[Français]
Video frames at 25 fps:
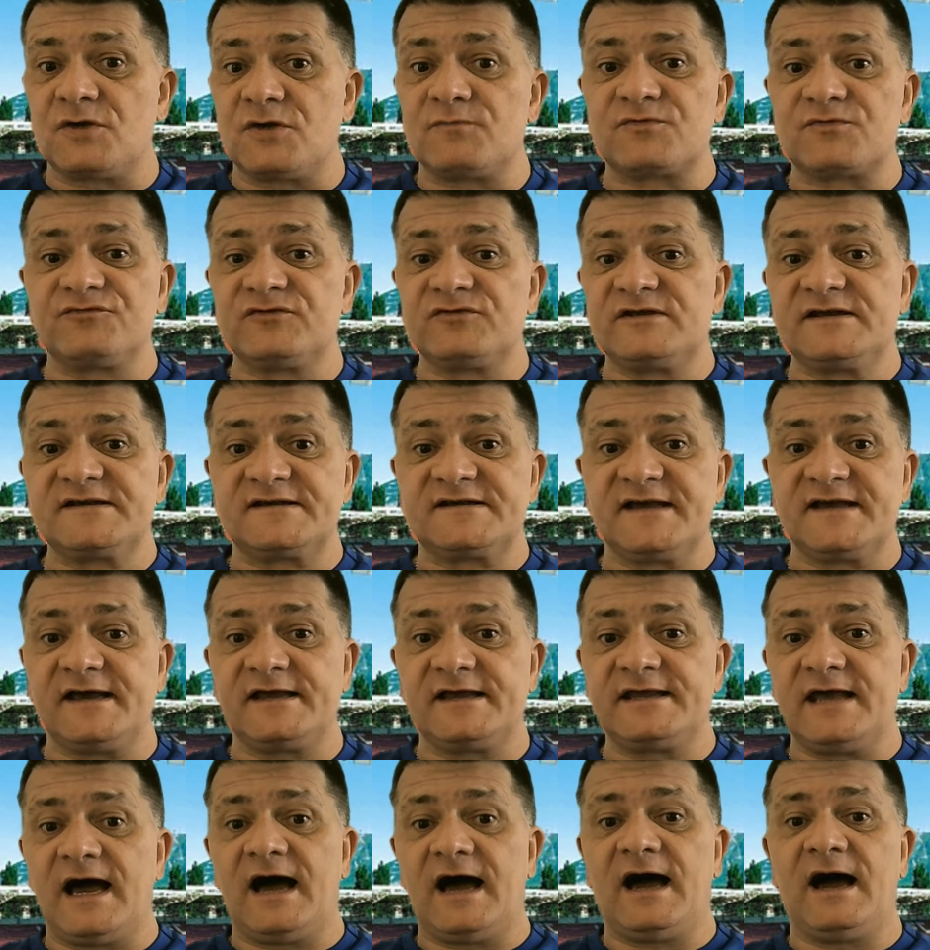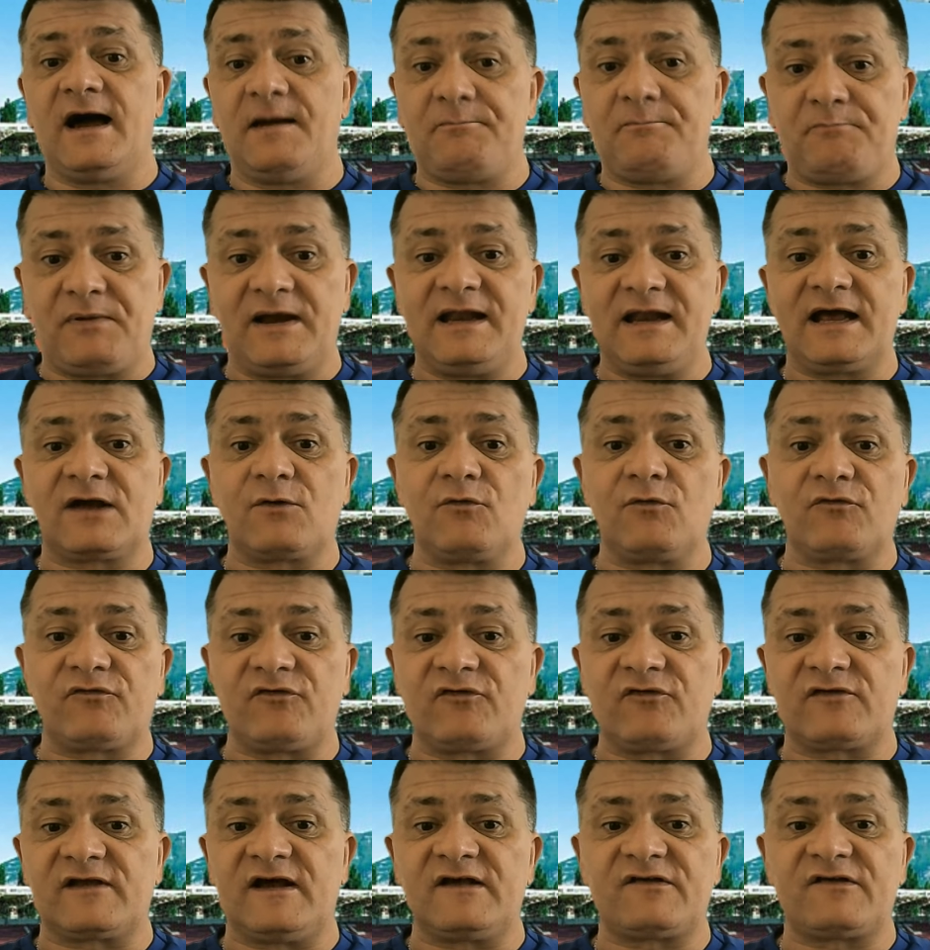comme je vous disais, il n'y a pas la
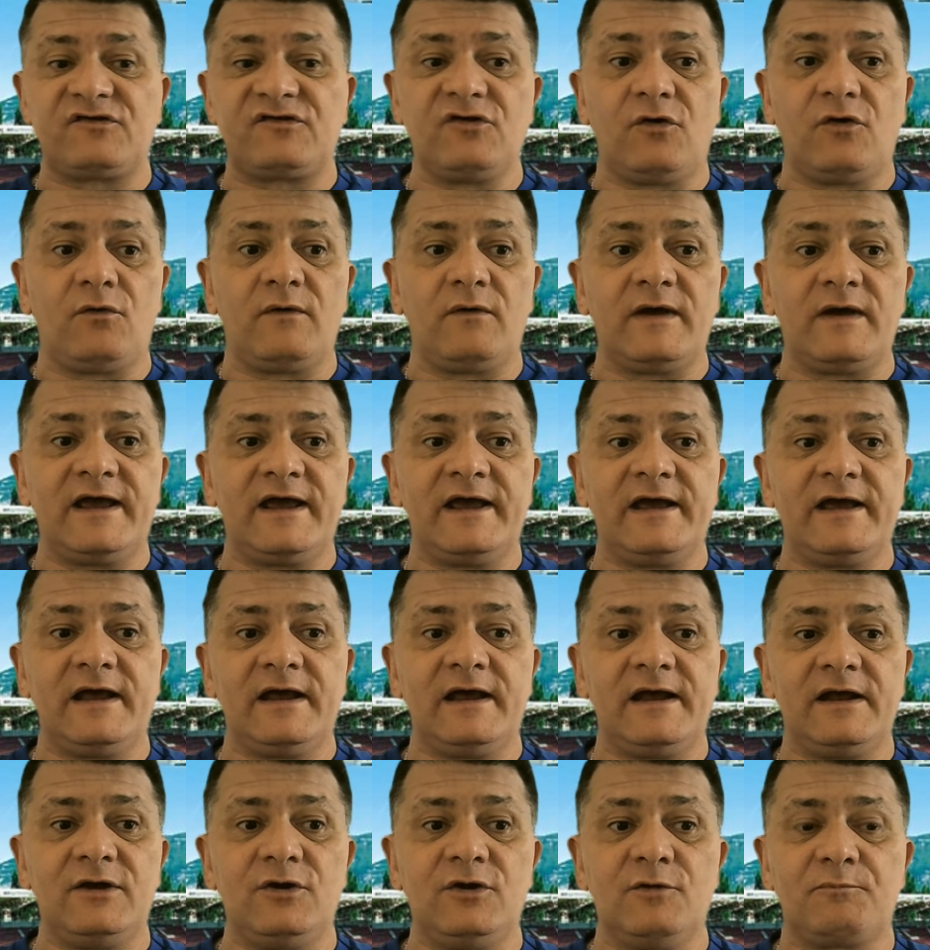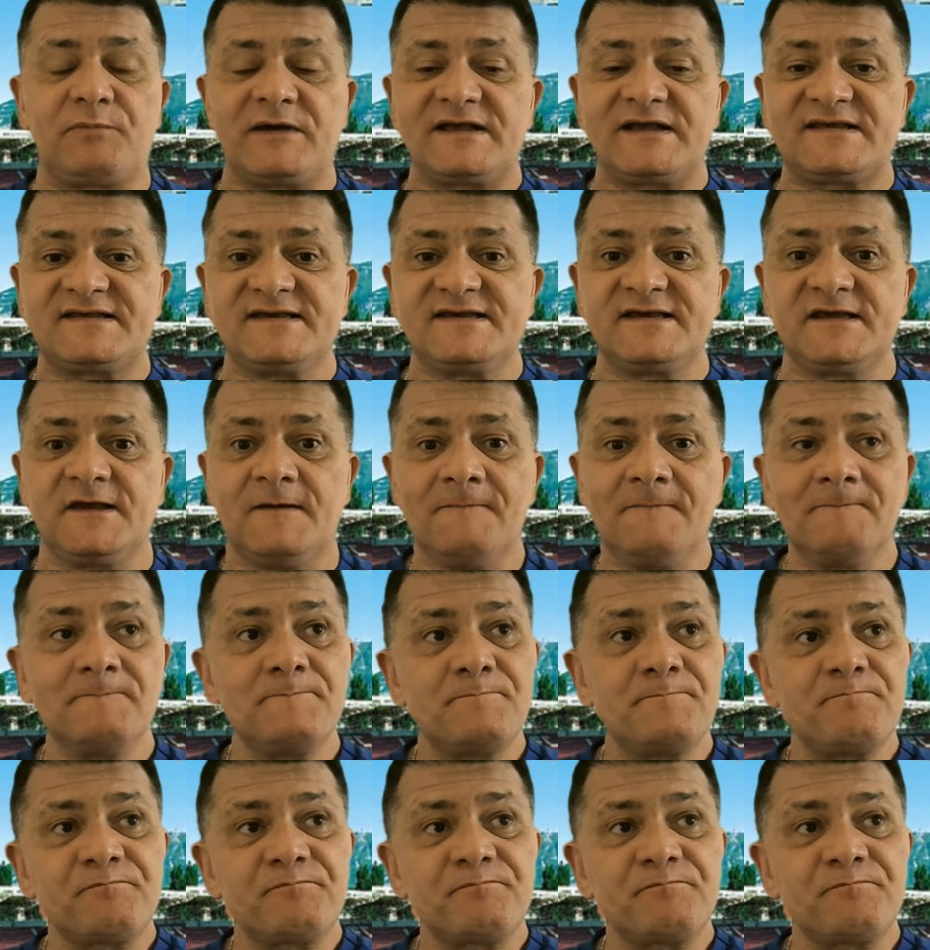concentration et le pressing.